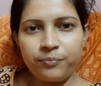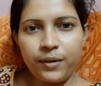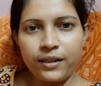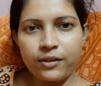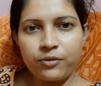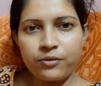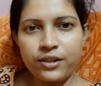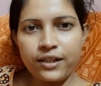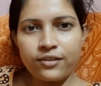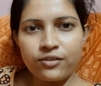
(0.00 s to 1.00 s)
মেয়ে দেখো
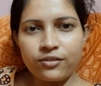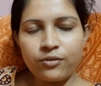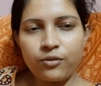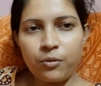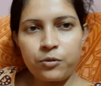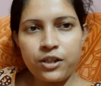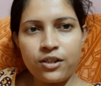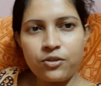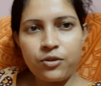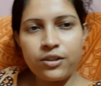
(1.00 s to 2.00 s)
ড্রেস অল্প
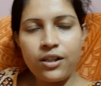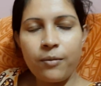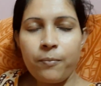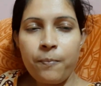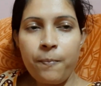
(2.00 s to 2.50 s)
চেঞ্জ করে দিলাম